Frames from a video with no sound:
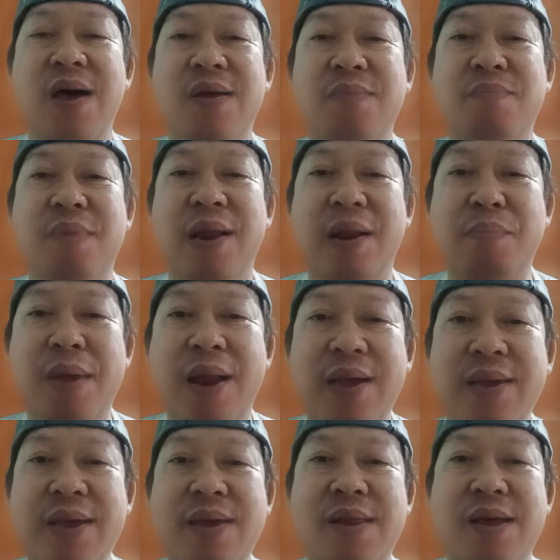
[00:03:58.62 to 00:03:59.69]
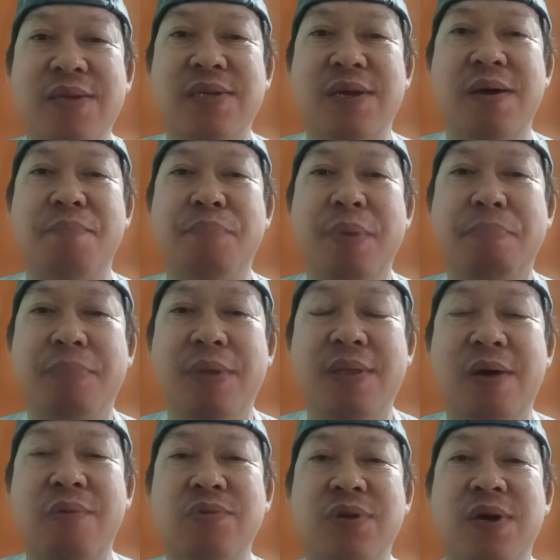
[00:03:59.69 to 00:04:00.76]
mal- malaki, nasa
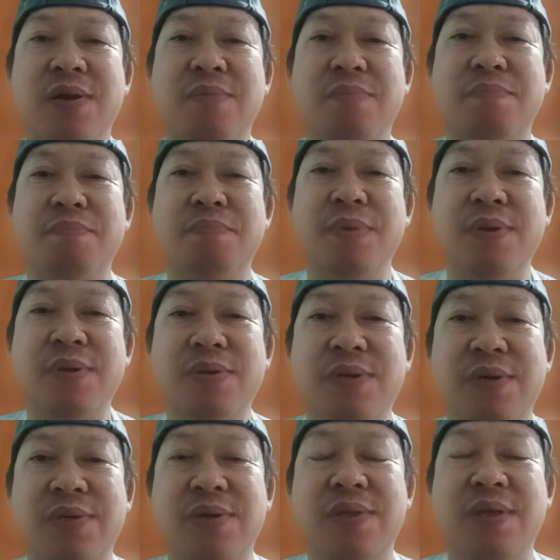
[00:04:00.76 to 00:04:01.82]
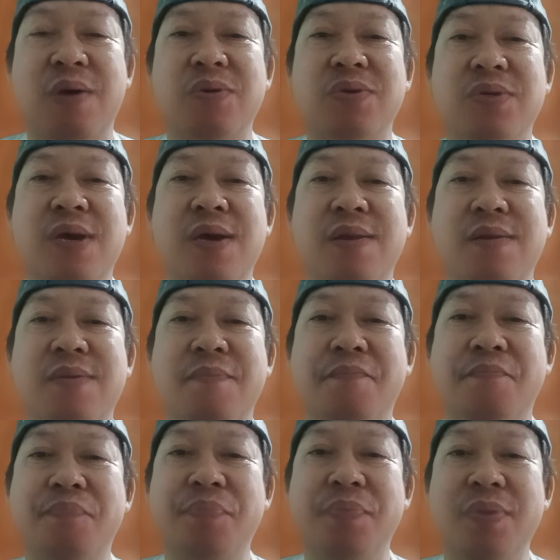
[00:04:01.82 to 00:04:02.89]
50,000, 60,000.
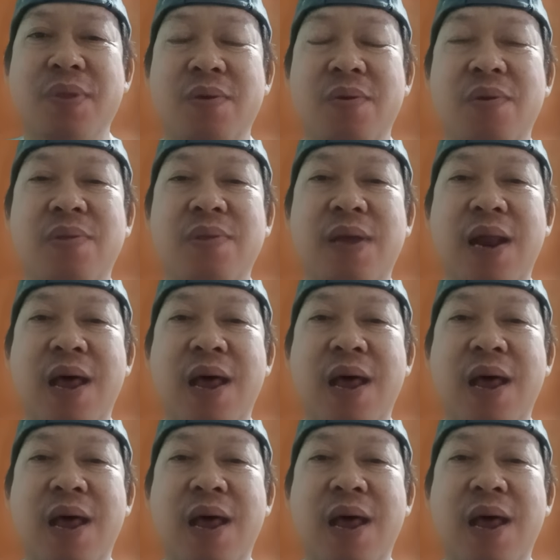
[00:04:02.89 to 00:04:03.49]
Ah, hindi